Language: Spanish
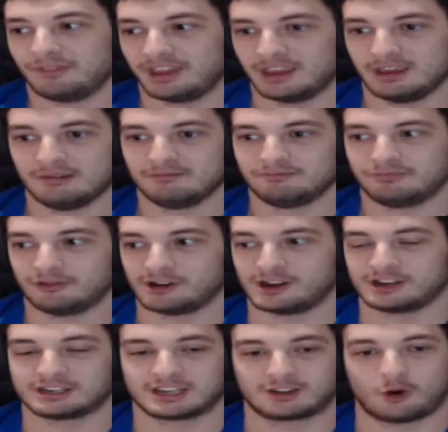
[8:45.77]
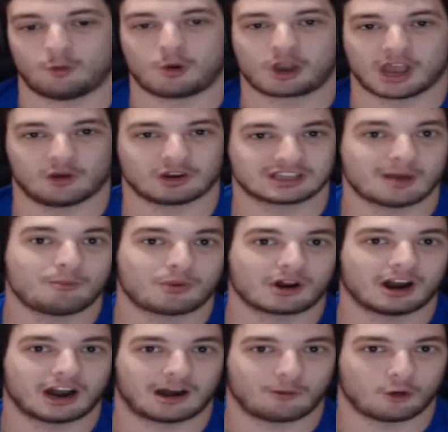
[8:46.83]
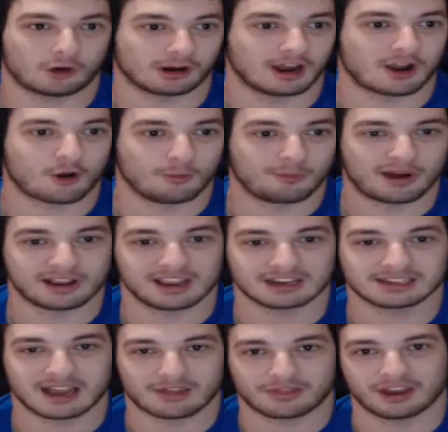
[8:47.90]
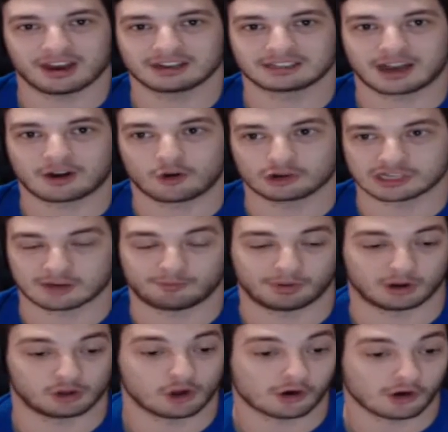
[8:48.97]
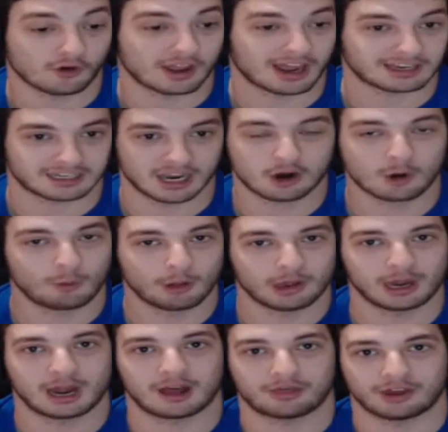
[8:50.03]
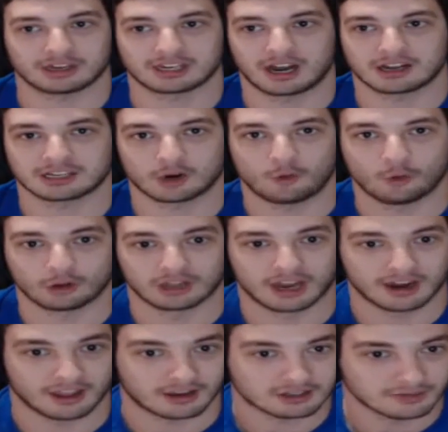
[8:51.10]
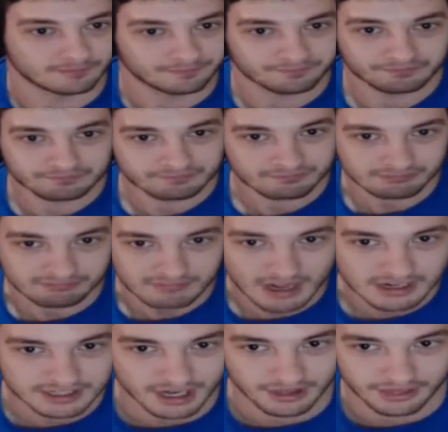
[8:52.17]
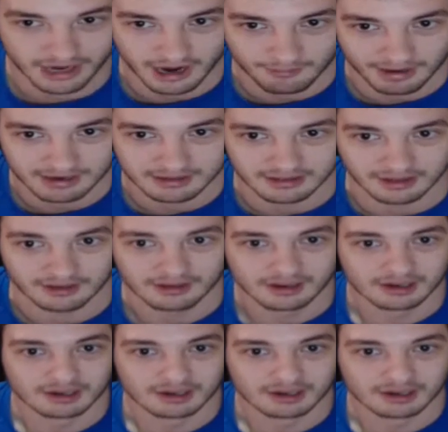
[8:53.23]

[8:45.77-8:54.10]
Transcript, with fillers: Y pues como que no están por la labor las compañías de hacer estas cosas, pero yo creo que así es como deberían hacerse las secundarias, sinceramente.